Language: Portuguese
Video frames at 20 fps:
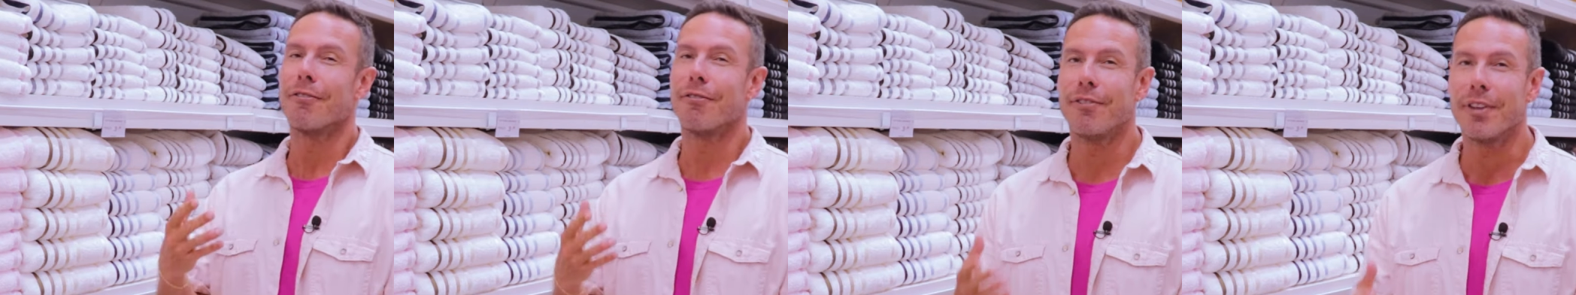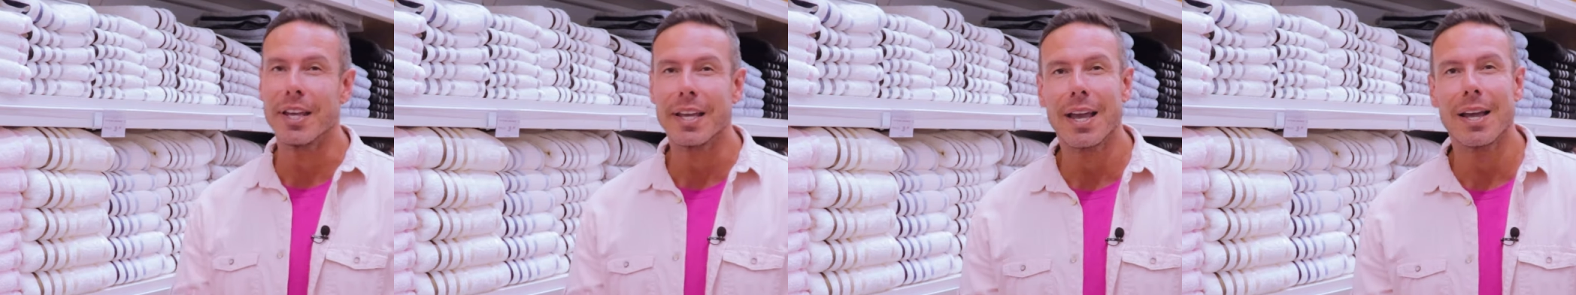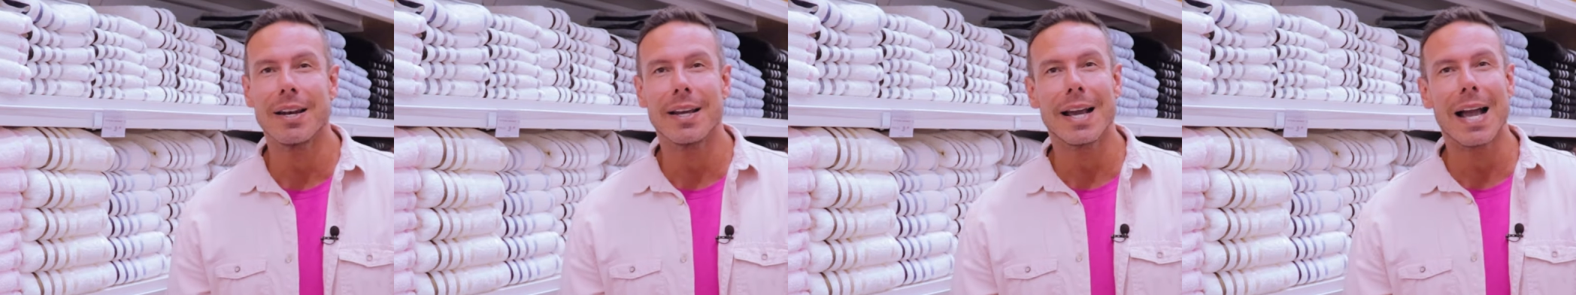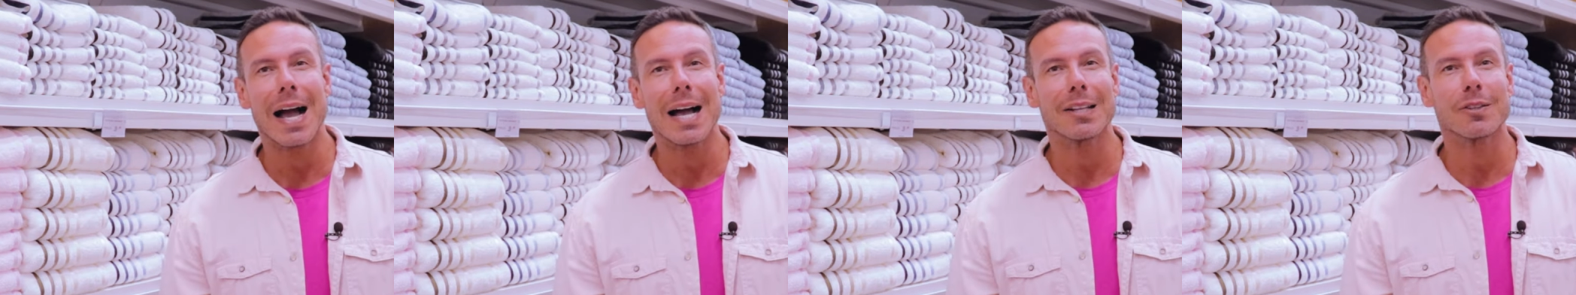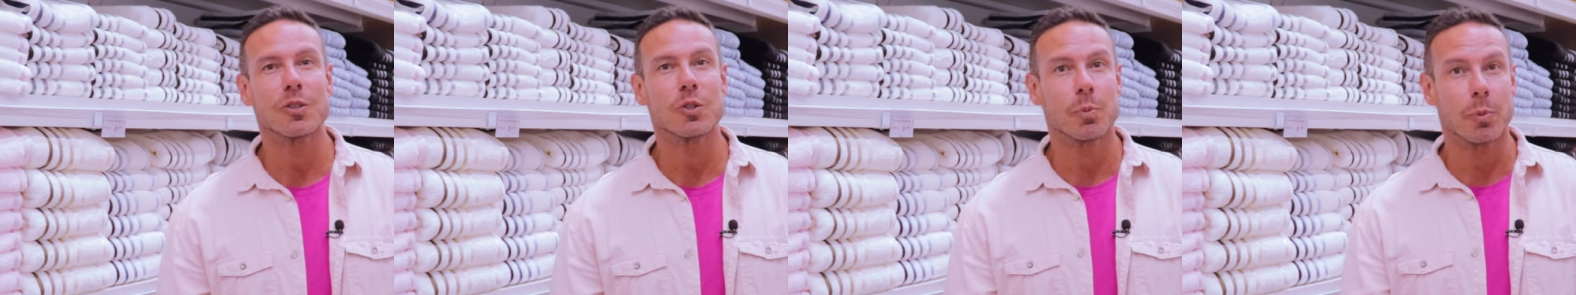Fiquem
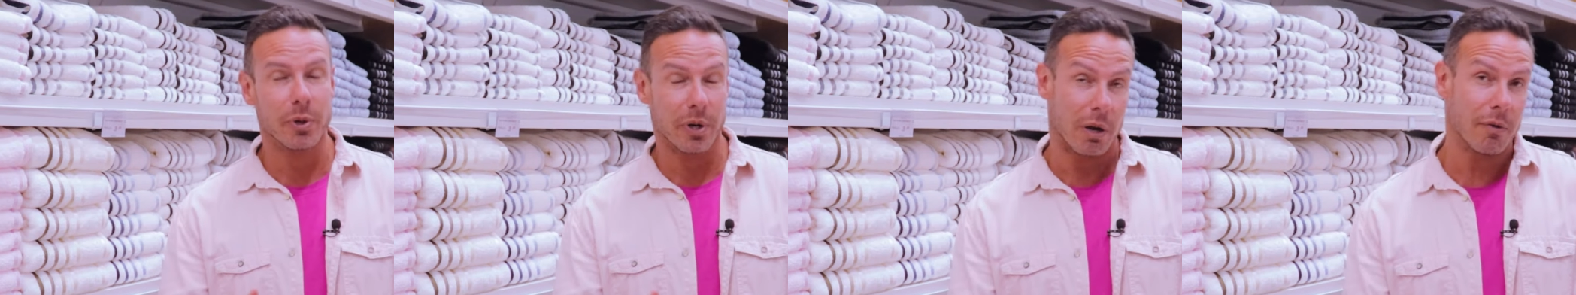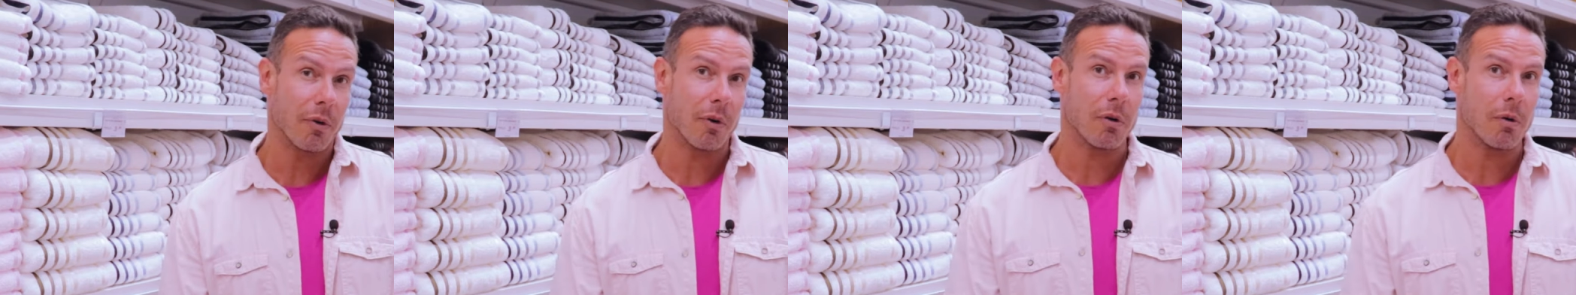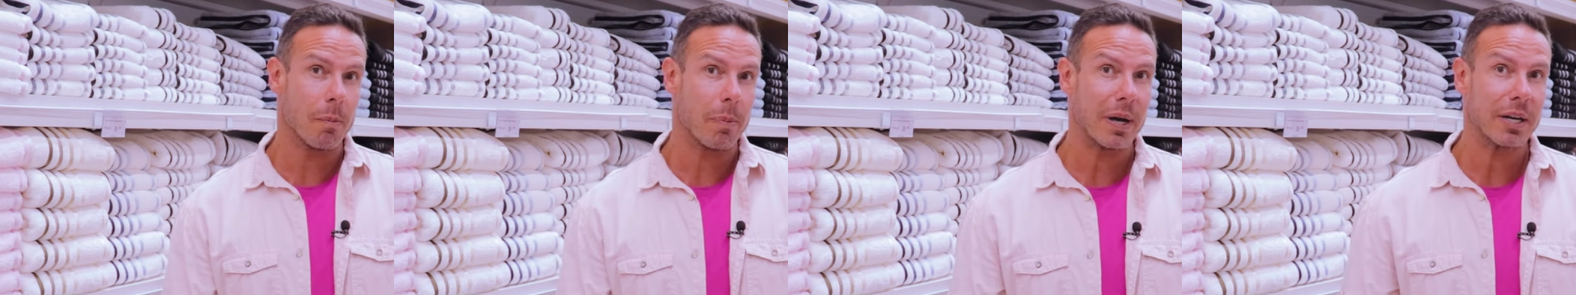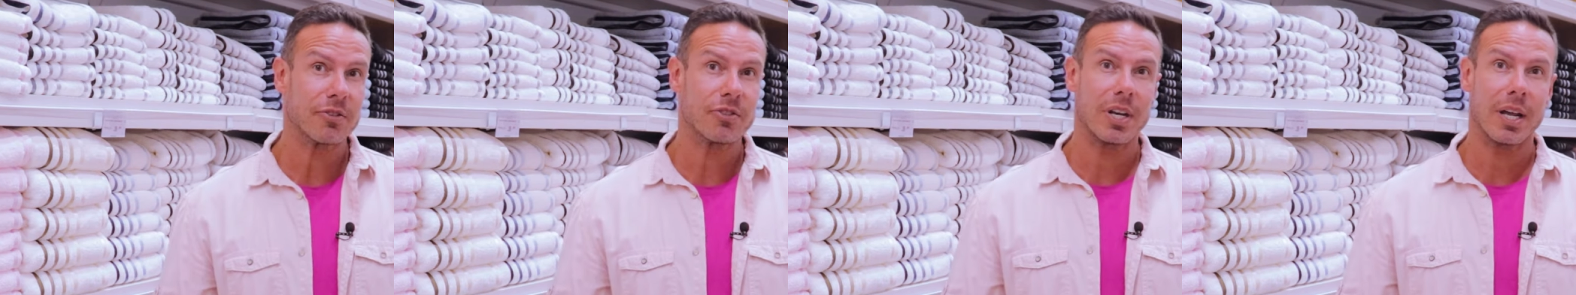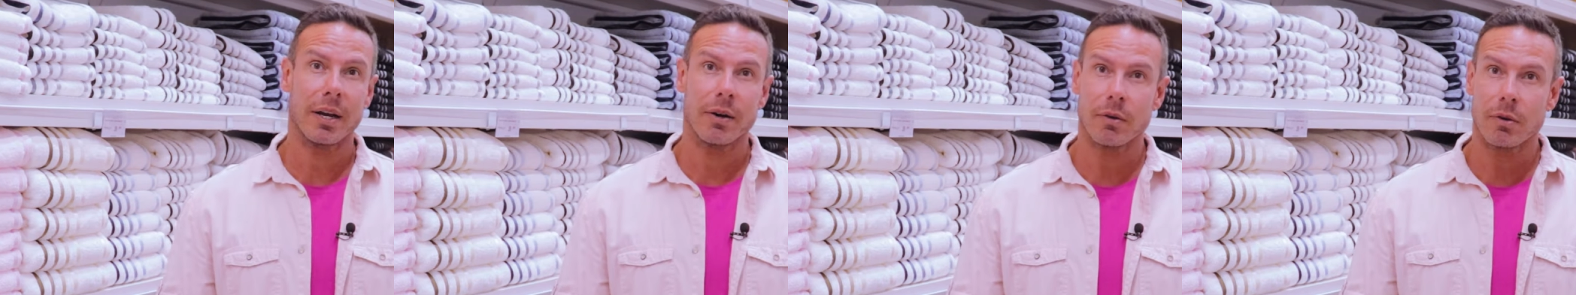ligados porque eu vou
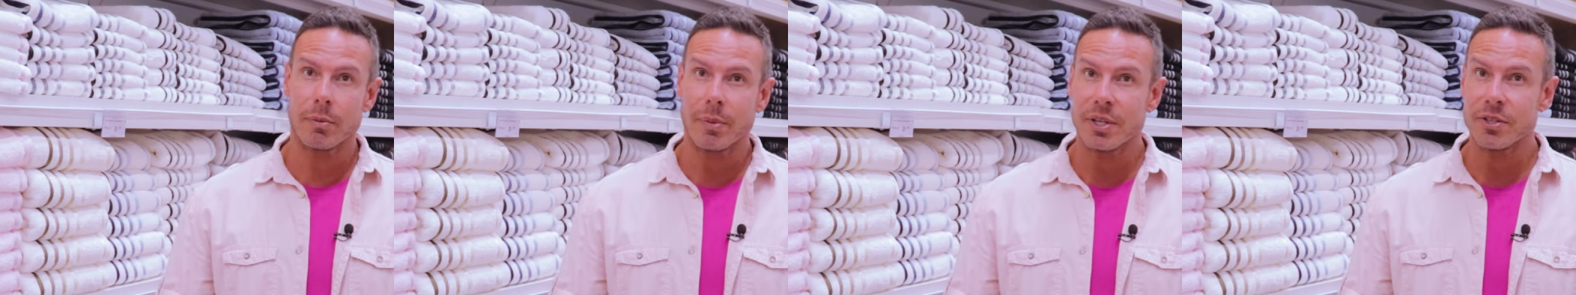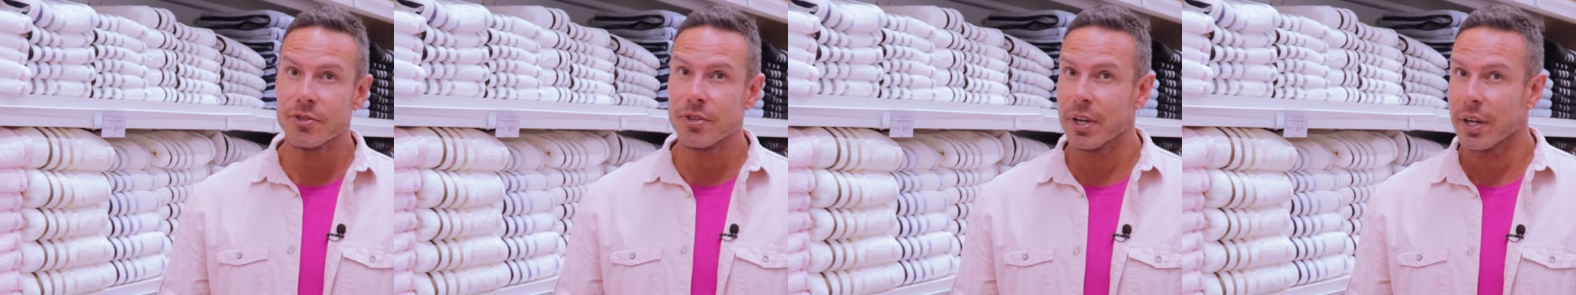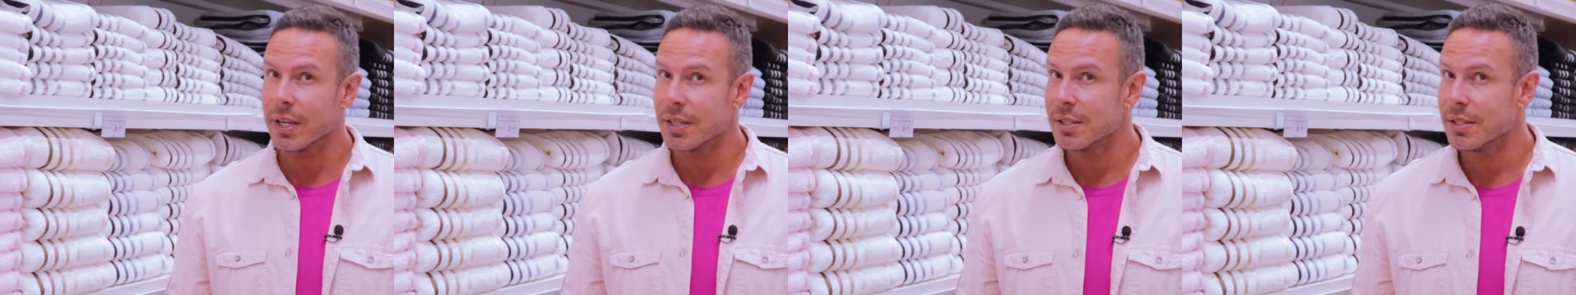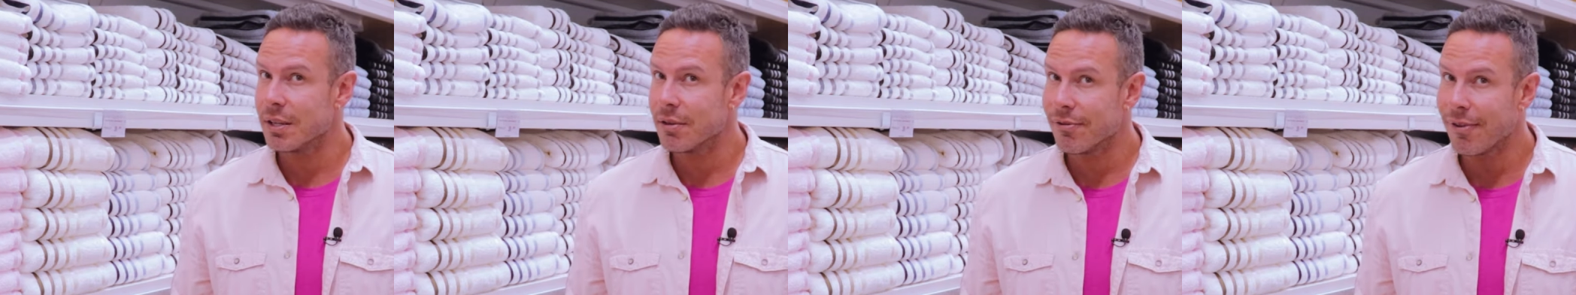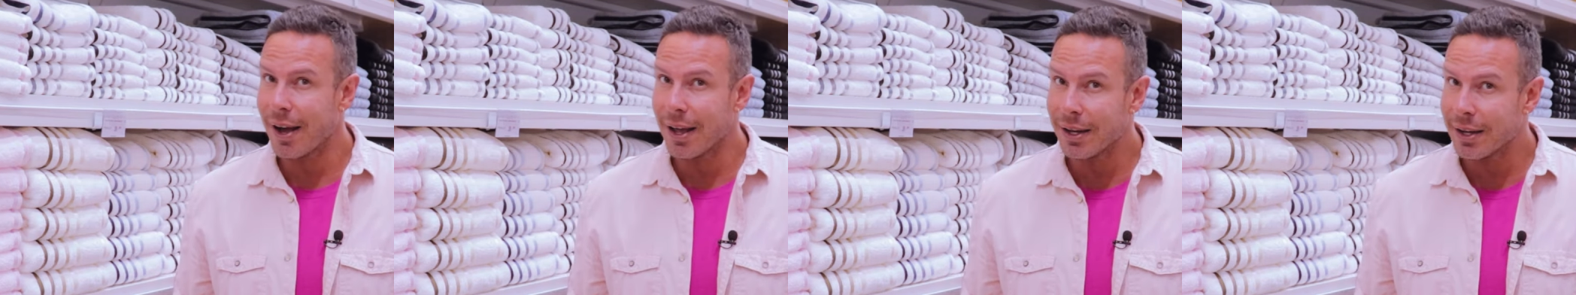compartilhar algumas dicas
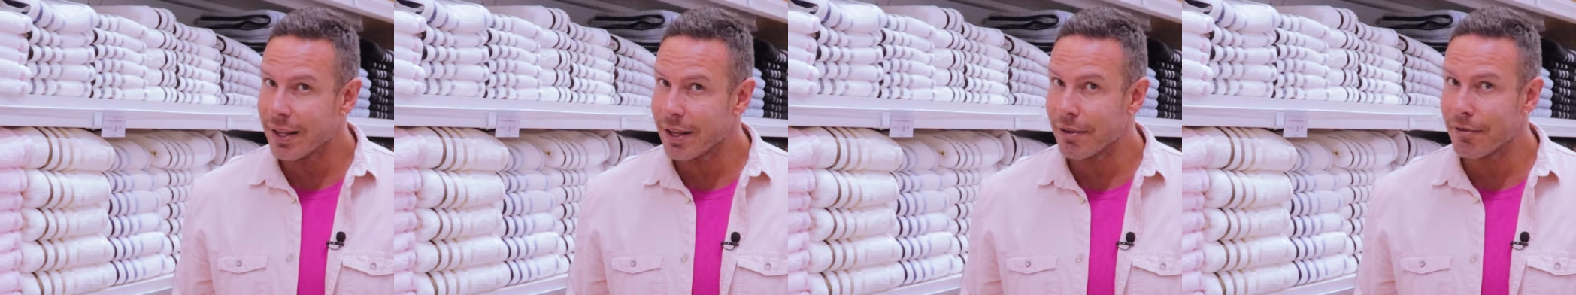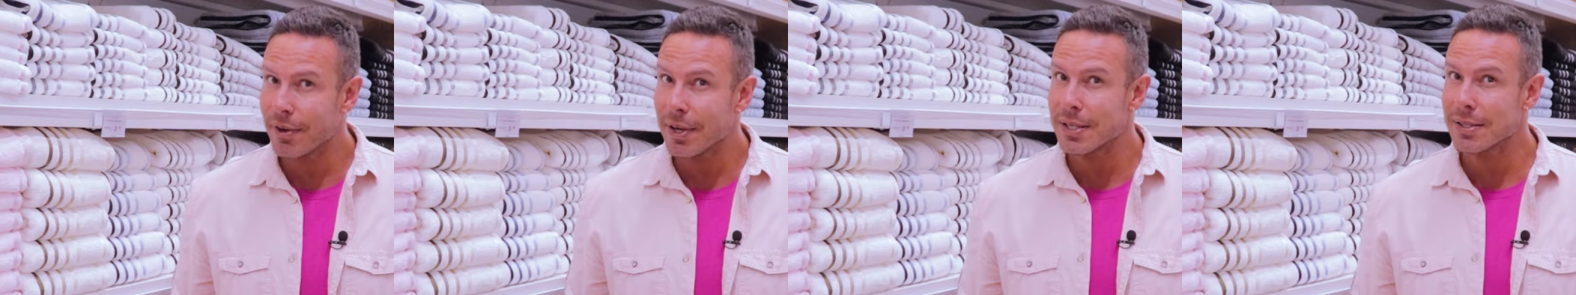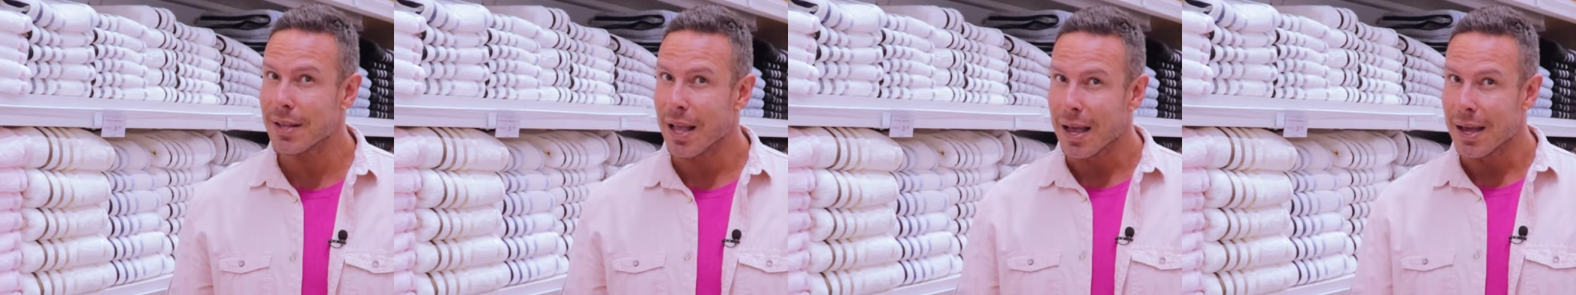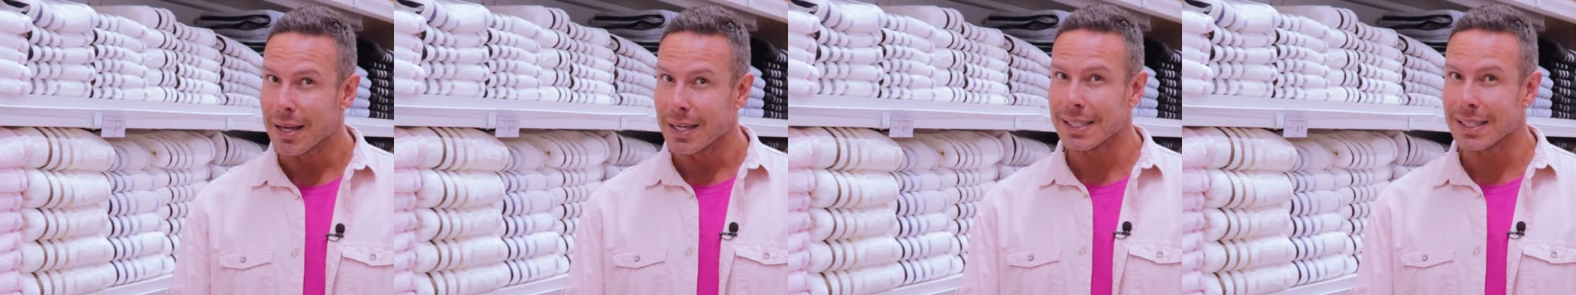infalíveis